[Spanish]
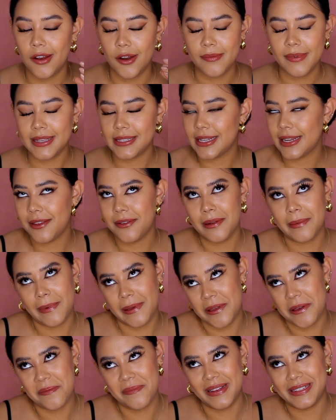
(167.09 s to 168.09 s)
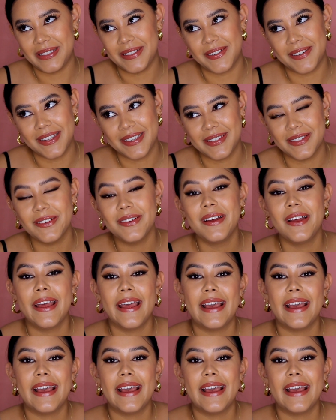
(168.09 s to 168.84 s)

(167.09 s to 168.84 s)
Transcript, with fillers: No me ha salido el vello más grueso.